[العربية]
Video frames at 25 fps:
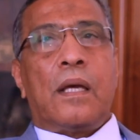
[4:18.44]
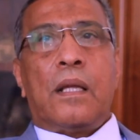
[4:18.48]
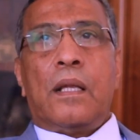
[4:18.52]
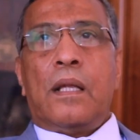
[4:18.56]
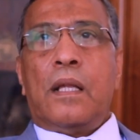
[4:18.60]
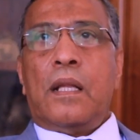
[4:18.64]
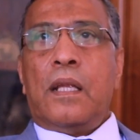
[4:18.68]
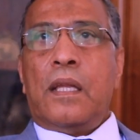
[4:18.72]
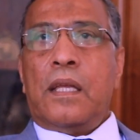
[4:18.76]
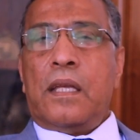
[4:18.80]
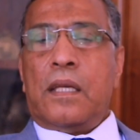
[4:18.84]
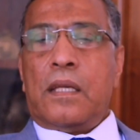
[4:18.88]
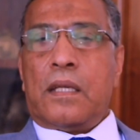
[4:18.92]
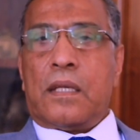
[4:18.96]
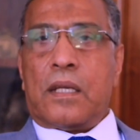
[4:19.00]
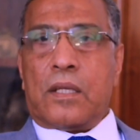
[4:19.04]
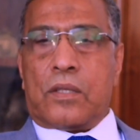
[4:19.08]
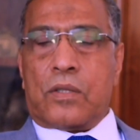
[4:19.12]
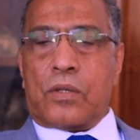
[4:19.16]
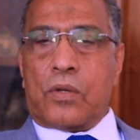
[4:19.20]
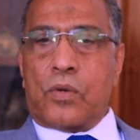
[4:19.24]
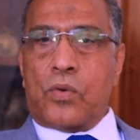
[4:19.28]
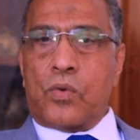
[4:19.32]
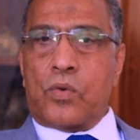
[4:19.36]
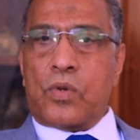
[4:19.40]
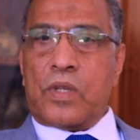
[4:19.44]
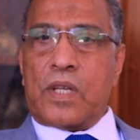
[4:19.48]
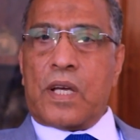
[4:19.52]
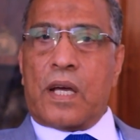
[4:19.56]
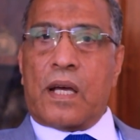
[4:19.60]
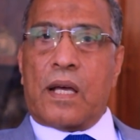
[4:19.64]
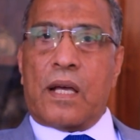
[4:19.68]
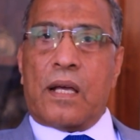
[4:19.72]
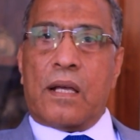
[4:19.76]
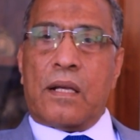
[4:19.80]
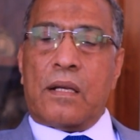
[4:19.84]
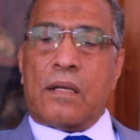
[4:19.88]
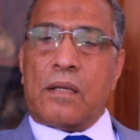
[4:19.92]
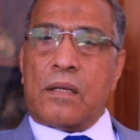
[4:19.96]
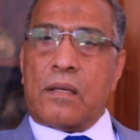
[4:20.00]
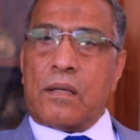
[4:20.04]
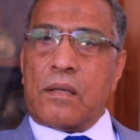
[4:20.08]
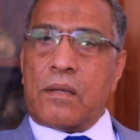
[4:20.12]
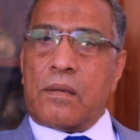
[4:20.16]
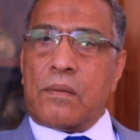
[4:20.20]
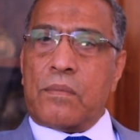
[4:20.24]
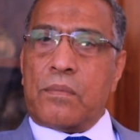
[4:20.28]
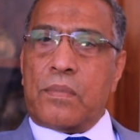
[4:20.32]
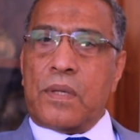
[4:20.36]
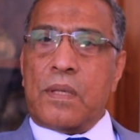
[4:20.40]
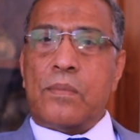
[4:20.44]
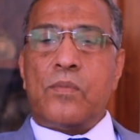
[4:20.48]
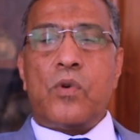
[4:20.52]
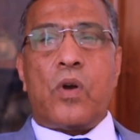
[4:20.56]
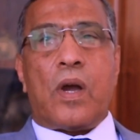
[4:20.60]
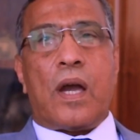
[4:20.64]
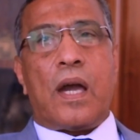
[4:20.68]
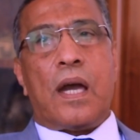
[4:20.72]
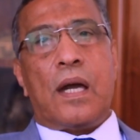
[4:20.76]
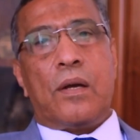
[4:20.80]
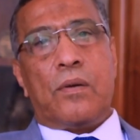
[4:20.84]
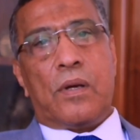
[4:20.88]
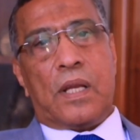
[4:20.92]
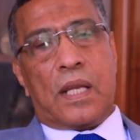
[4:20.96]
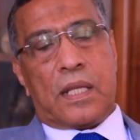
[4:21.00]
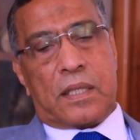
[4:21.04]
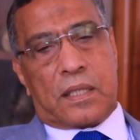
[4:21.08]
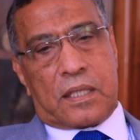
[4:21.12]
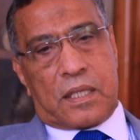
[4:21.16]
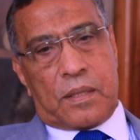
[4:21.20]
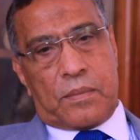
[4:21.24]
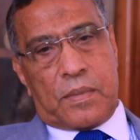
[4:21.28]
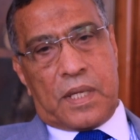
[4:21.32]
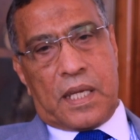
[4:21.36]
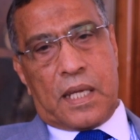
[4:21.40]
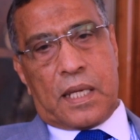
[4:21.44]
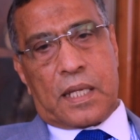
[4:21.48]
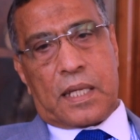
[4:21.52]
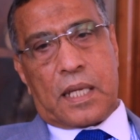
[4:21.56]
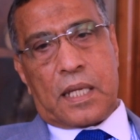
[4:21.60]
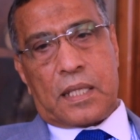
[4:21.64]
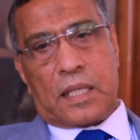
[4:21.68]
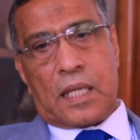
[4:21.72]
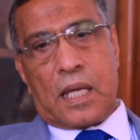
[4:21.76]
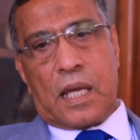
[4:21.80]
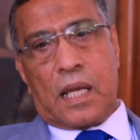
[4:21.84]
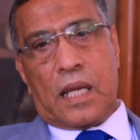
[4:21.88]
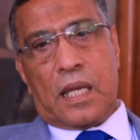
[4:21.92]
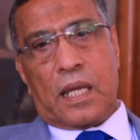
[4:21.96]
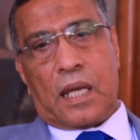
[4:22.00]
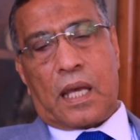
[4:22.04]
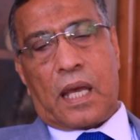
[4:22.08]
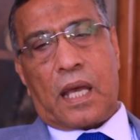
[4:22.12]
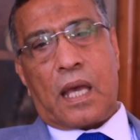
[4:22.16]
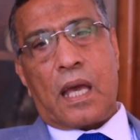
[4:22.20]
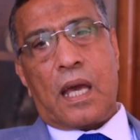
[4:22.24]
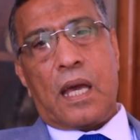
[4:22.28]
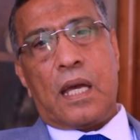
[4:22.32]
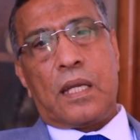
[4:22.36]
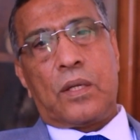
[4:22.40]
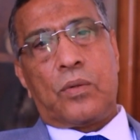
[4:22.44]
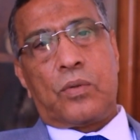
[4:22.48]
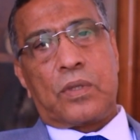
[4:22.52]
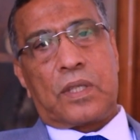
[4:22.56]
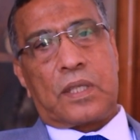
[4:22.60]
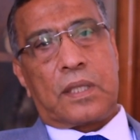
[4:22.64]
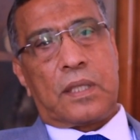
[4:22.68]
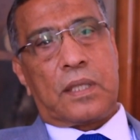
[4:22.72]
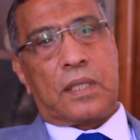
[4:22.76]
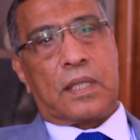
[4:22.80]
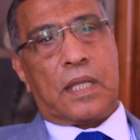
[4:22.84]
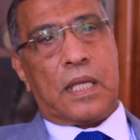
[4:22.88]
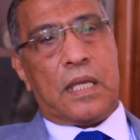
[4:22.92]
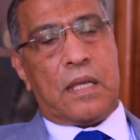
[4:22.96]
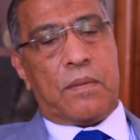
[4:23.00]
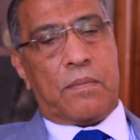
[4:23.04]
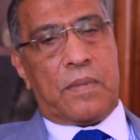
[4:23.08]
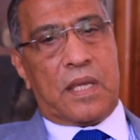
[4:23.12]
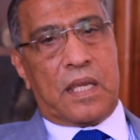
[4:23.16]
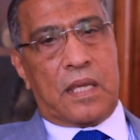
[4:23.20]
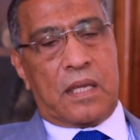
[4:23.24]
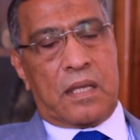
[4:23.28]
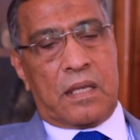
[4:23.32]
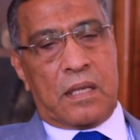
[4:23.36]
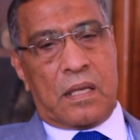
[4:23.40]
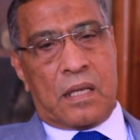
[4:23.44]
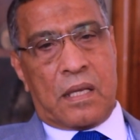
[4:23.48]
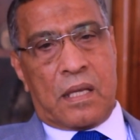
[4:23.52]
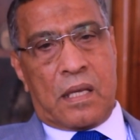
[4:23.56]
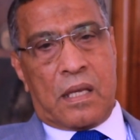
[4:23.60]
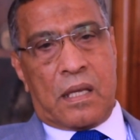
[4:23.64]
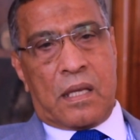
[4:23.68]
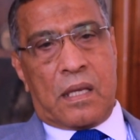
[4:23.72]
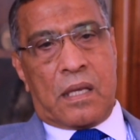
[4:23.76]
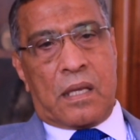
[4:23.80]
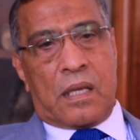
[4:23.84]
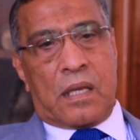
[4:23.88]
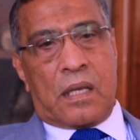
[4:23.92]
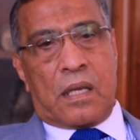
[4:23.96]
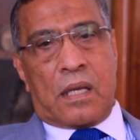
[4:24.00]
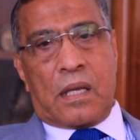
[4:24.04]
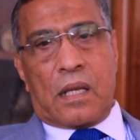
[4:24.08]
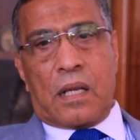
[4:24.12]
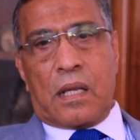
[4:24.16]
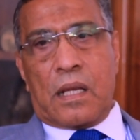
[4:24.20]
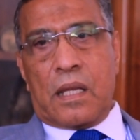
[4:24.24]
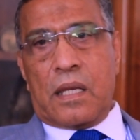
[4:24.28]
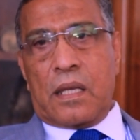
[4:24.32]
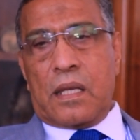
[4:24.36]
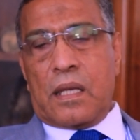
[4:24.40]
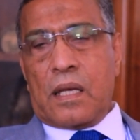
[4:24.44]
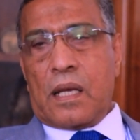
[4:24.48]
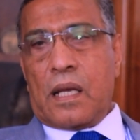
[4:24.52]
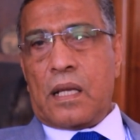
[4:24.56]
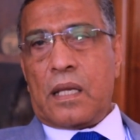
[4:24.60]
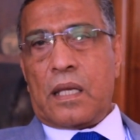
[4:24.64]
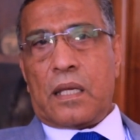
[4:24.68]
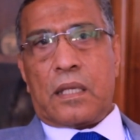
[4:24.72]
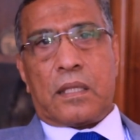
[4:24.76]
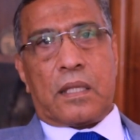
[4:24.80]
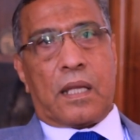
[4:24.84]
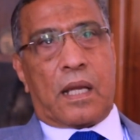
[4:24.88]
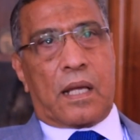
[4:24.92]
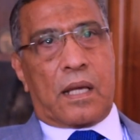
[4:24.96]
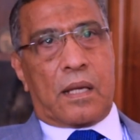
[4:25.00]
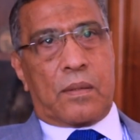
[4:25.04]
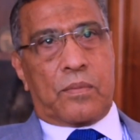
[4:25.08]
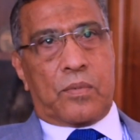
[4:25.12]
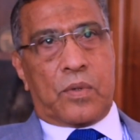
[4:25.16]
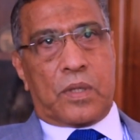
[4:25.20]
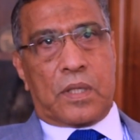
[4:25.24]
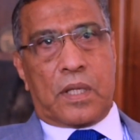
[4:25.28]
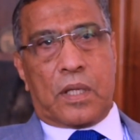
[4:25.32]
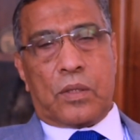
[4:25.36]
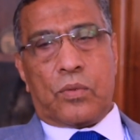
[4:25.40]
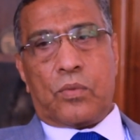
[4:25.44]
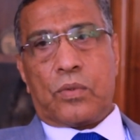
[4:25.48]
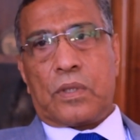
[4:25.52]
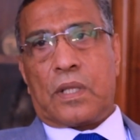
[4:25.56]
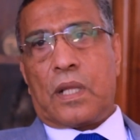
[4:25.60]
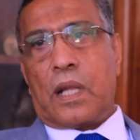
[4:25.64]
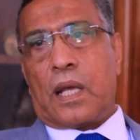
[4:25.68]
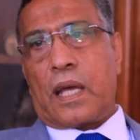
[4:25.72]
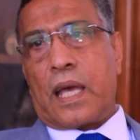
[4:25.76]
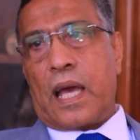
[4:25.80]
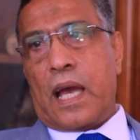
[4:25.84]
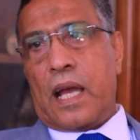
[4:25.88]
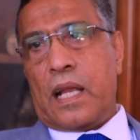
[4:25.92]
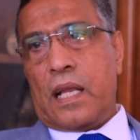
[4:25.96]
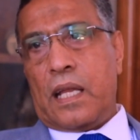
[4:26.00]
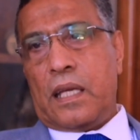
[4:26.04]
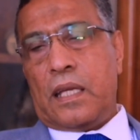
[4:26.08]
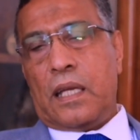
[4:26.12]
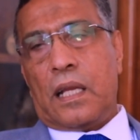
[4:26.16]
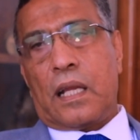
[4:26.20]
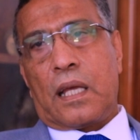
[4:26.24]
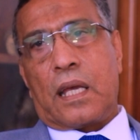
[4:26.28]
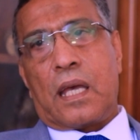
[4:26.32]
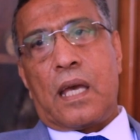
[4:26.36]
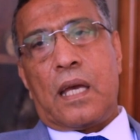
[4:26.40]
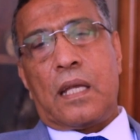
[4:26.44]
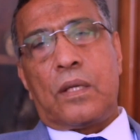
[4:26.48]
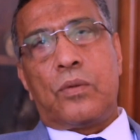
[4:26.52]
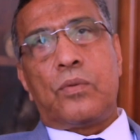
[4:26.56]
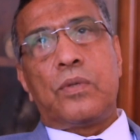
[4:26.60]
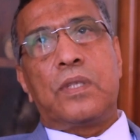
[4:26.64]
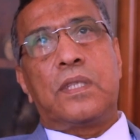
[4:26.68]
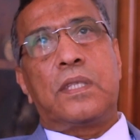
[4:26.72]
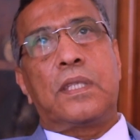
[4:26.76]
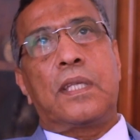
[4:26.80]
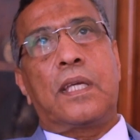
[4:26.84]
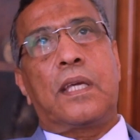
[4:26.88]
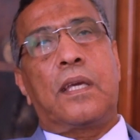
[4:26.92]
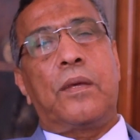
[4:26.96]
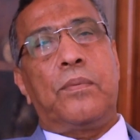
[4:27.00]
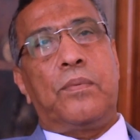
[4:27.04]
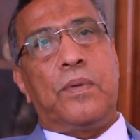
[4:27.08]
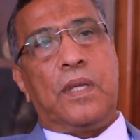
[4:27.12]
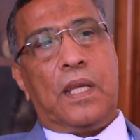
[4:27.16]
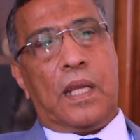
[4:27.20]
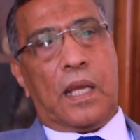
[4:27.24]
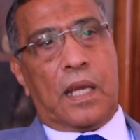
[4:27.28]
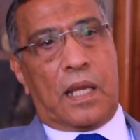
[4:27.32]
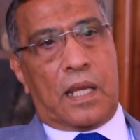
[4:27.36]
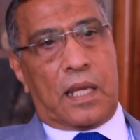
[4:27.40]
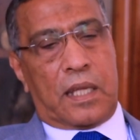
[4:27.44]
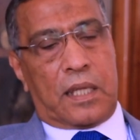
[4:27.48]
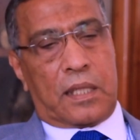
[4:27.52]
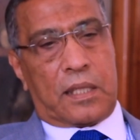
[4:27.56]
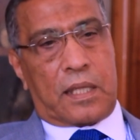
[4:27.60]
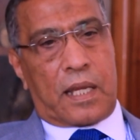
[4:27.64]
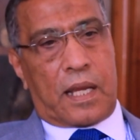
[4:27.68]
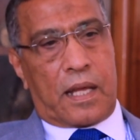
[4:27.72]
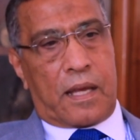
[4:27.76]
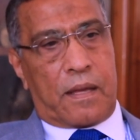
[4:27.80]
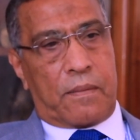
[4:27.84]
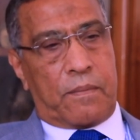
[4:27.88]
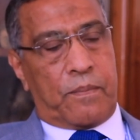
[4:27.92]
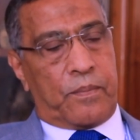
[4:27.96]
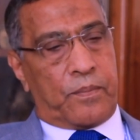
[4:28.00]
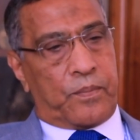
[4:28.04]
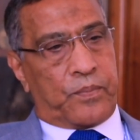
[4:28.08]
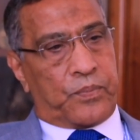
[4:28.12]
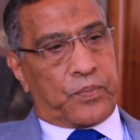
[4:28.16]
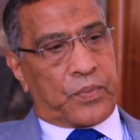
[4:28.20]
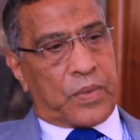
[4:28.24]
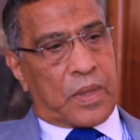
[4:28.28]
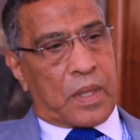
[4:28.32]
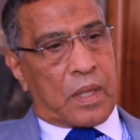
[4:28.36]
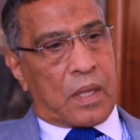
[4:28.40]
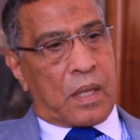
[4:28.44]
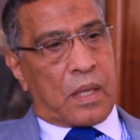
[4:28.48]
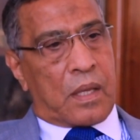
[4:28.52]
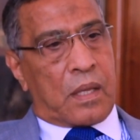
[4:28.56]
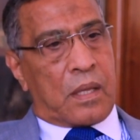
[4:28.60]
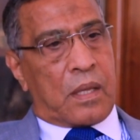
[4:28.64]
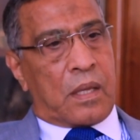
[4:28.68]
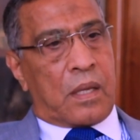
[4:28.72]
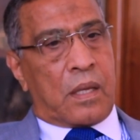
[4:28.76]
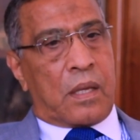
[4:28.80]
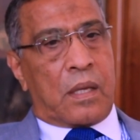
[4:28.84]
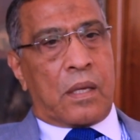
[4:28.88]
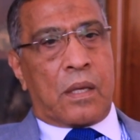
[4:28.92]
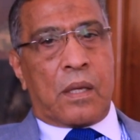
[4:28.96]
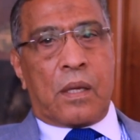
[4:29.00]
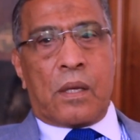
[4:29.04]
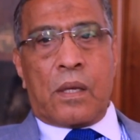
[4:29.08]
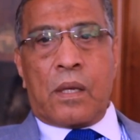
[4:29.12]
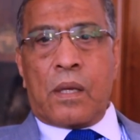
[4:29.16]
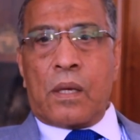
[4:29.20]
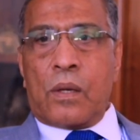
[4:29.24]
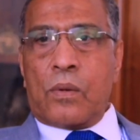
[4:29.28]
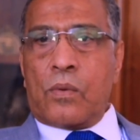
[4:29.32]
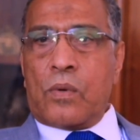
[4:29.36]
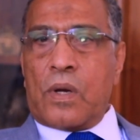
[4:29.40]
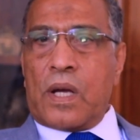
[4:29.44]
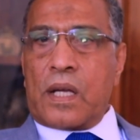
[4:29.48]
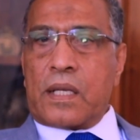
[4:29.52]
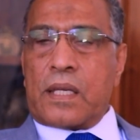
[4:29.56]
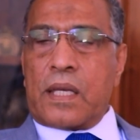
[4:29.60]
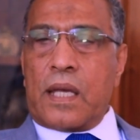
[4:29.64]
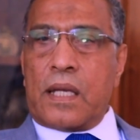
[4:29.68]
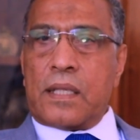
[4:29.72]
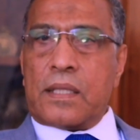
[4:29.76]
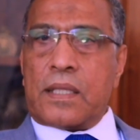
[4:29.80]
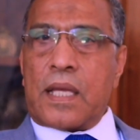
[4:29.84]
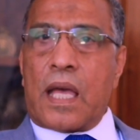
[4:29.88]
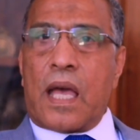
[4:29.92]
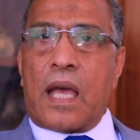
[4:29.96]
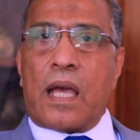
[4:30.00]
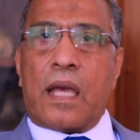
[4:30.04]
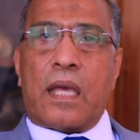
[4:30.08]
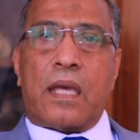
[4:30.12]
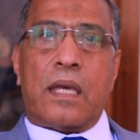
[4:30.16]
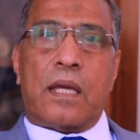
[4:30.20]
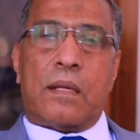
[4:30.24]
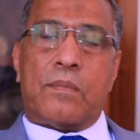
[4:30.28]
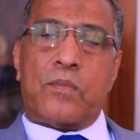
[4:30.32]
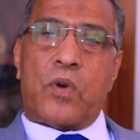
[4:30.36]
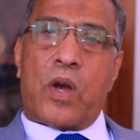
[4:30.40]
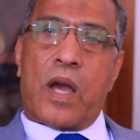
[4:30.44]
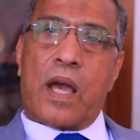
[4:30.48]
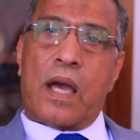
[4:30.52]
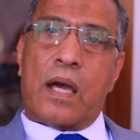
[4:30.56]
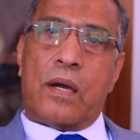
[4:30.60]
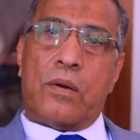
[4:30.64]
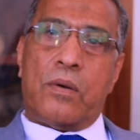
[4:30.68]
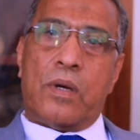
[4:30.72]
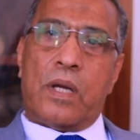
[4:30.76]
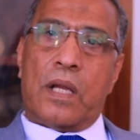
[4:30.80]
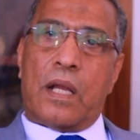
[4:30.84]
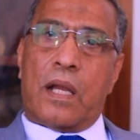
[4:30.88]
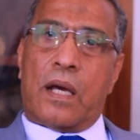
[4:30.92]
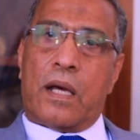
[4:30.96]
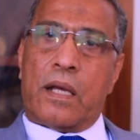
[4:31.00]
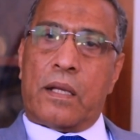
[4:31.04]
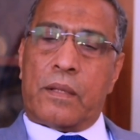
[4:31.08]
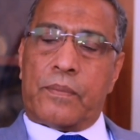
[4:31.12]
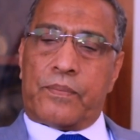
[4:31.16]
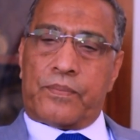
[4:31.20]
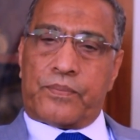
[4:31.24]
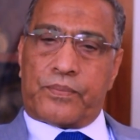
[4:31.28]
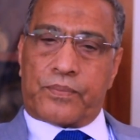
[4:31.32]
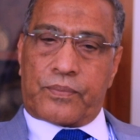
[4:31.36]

اللي كتكونها بمحاولة تمرير كذلك قانون تنظيمي للإضراب ونحن نطلق عليه القانون التكبيلي للإضراب وكانت آخر محاولة